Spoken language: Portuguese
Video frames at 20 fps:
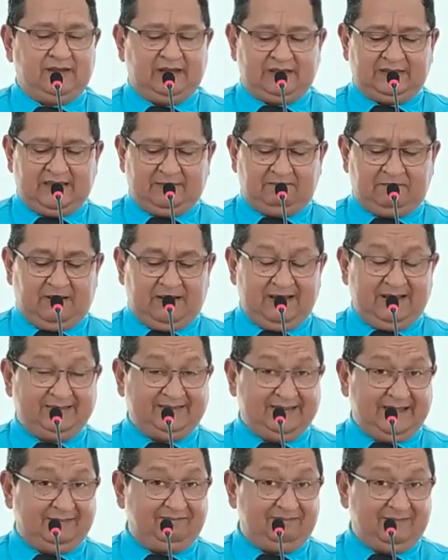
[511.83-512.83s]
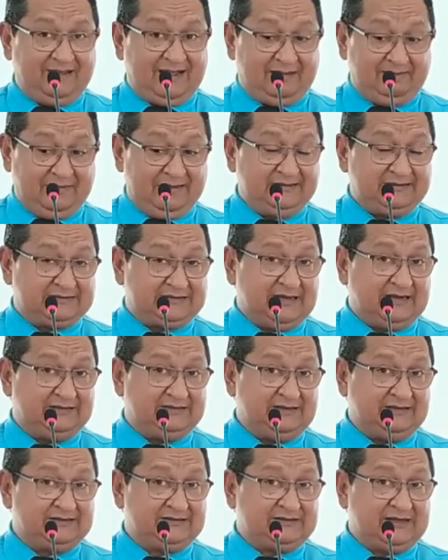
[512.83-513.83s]
É da, é da, a
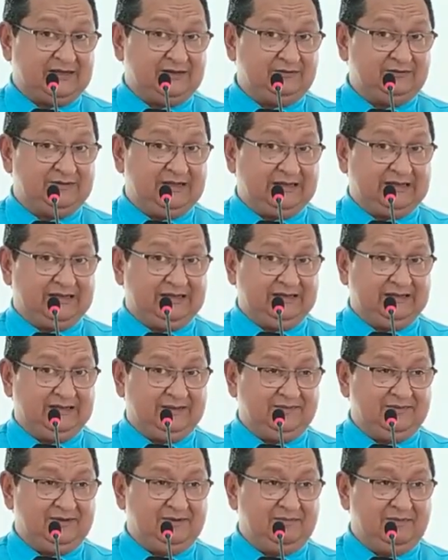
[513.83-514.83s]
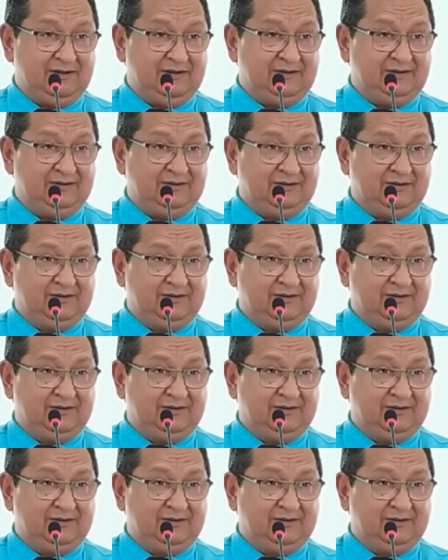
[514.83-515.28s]
mensagem saiu daqui da Bíblia.